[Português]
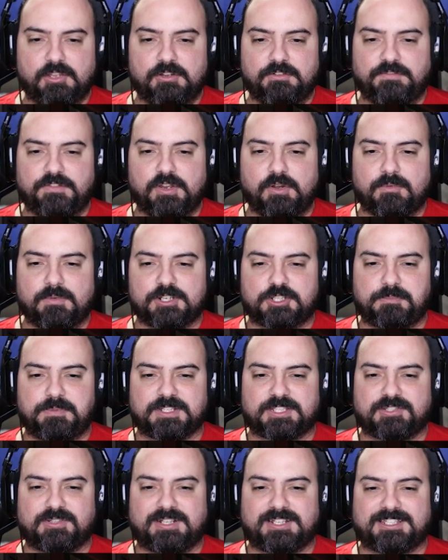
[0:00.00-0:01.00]
Eu vi algumas
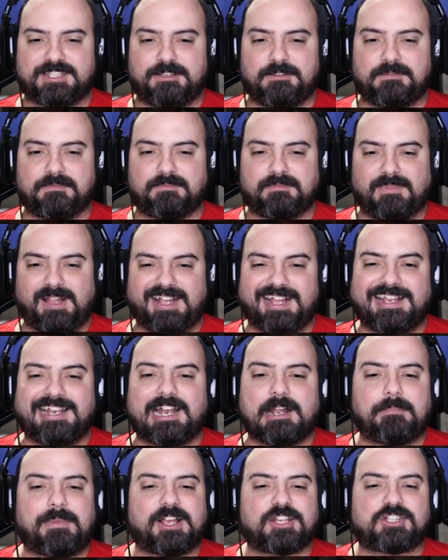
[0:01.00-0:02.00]
pessoas assim, uma
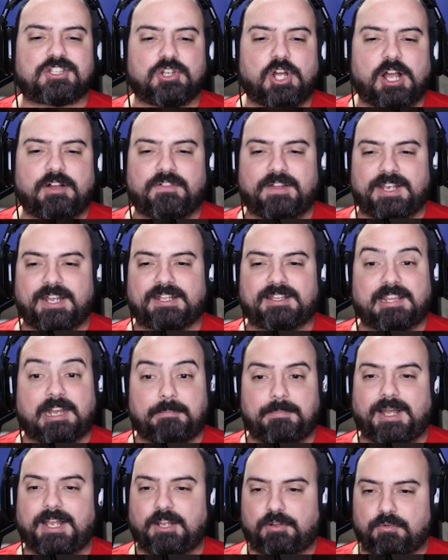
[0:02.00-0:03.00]
galera mais nova, né, que
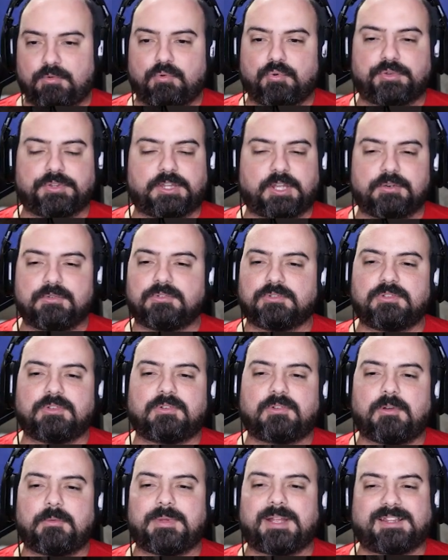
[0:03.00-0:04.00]
trabalha com
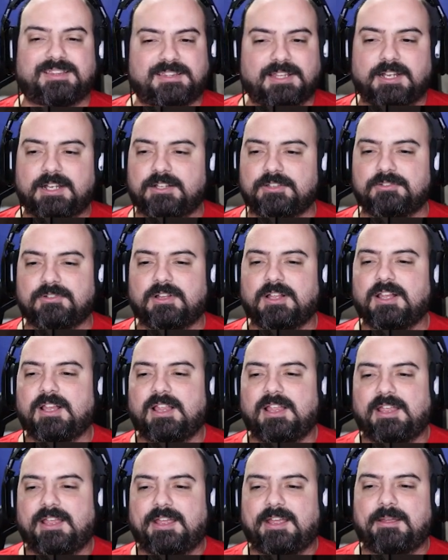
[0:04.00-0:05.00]
conteúdo, comentando,
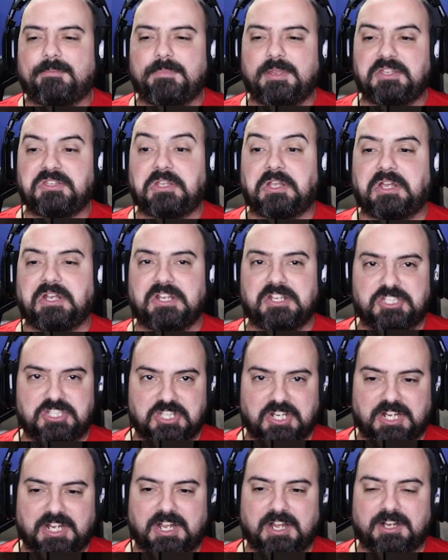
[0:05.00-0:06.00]
é meio que
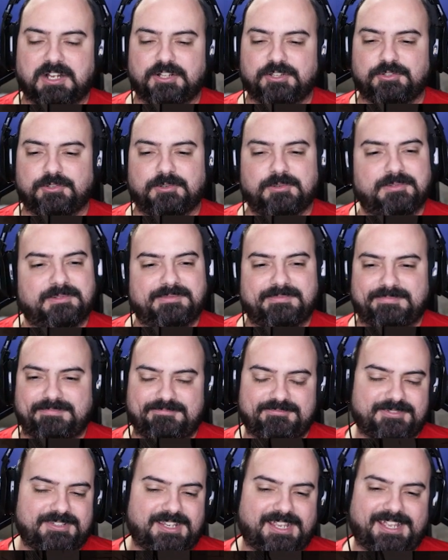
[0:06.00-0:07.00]
criticando.
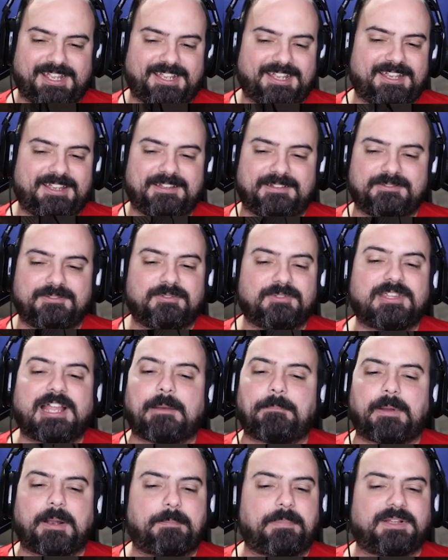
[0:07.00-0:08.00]
É, é não
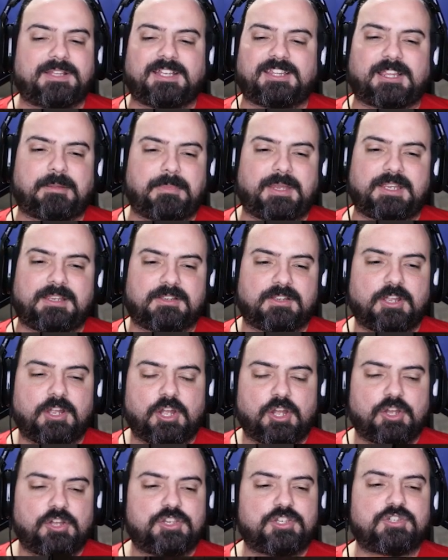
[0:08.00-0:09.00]
dá pra poder também
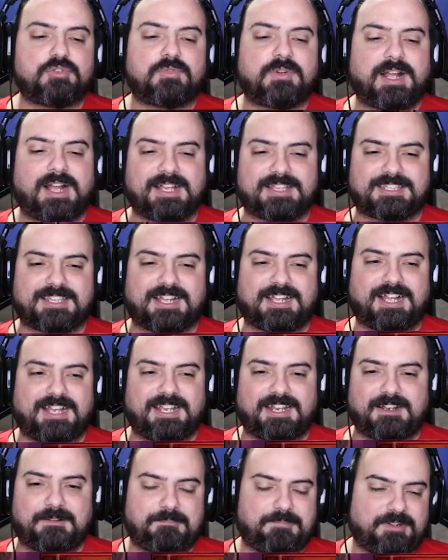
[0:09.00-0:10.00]
julgar essa
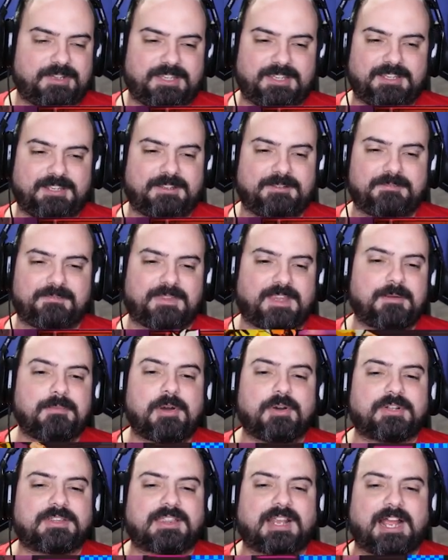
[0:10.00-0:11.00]
galera, porque é
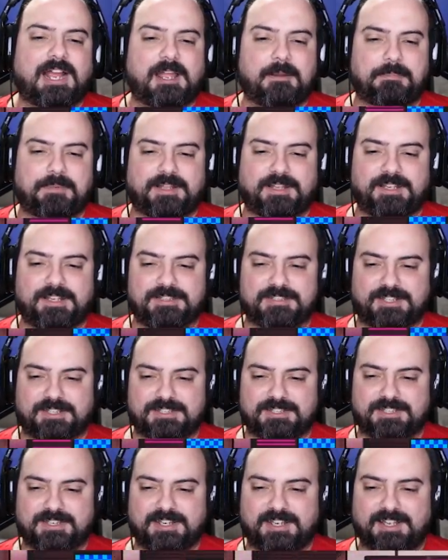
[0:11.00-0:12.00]
uma outra época, né,
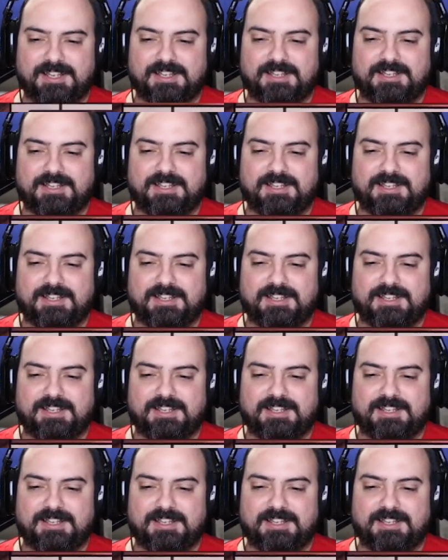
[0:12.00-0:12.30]
gente?